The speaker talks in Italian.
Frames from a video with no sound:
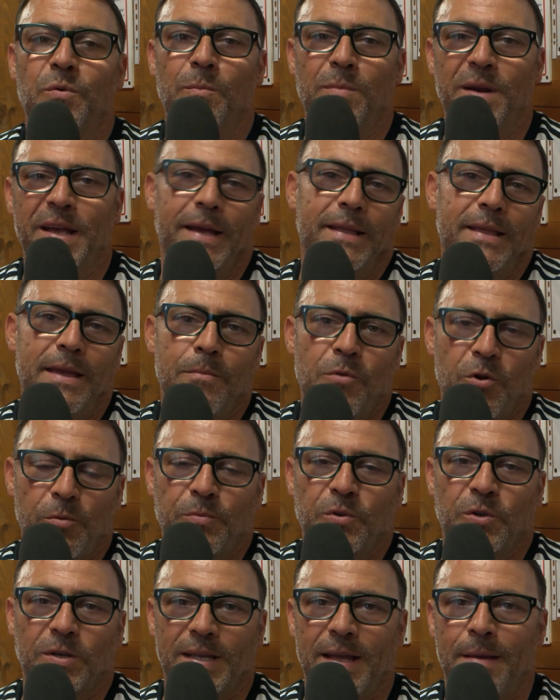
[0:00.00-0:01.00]
pubblicheremo
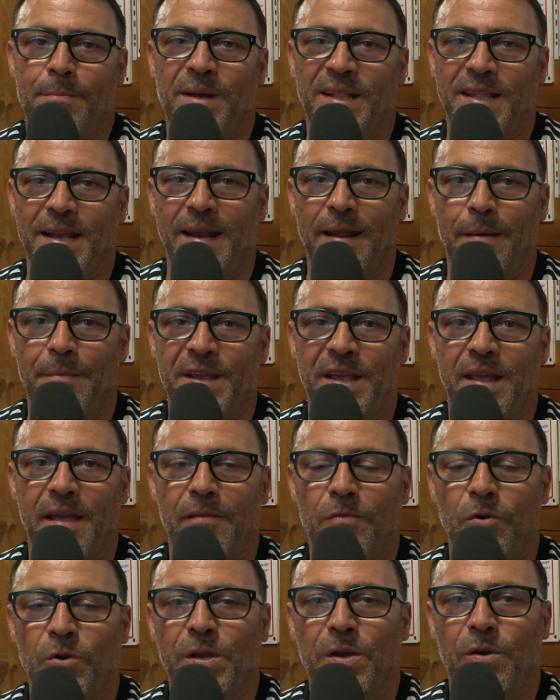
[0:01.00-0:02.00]
il programma delle
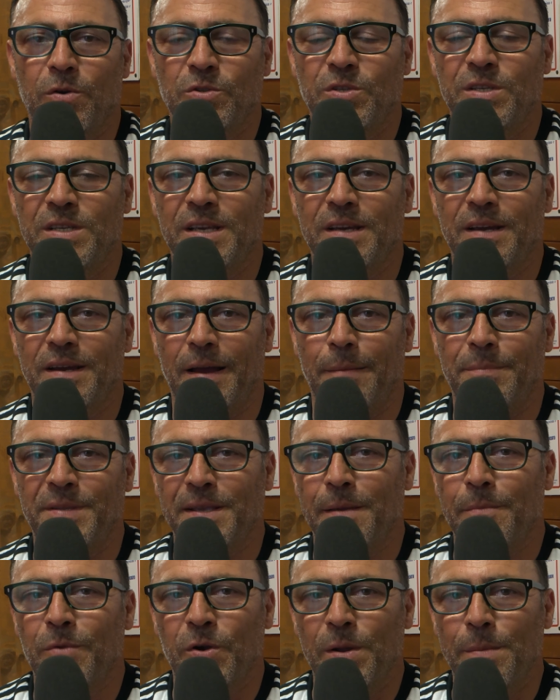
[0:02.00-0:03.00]
amichevoli così
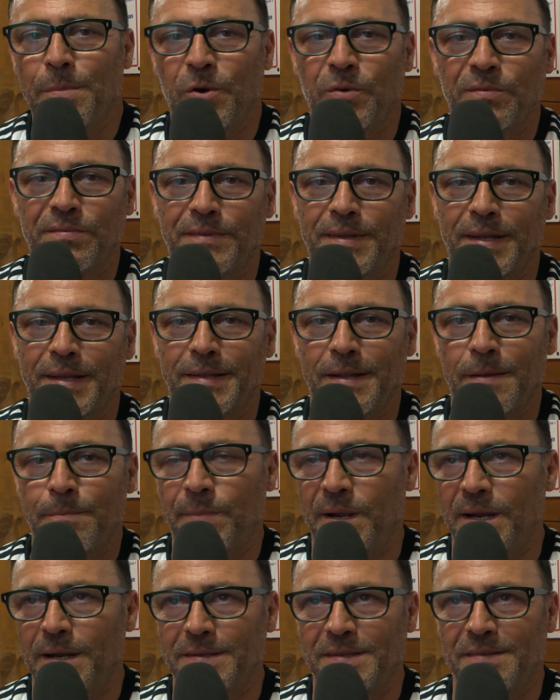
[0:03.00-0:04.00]
apriremo le porte del
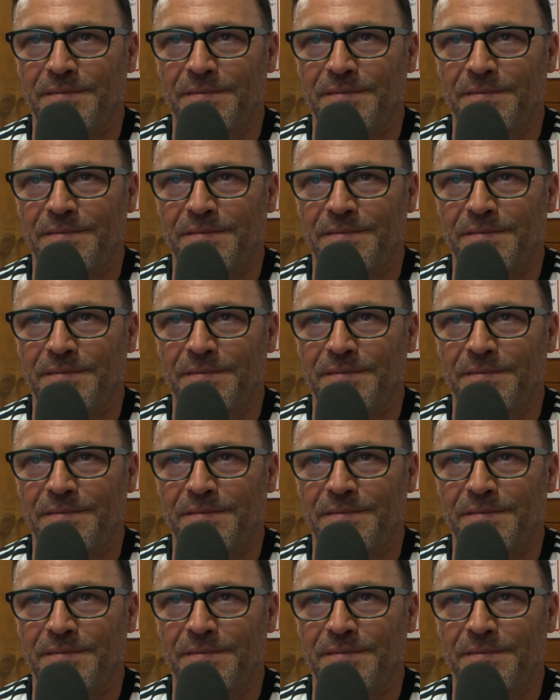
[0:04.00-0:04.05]
Pala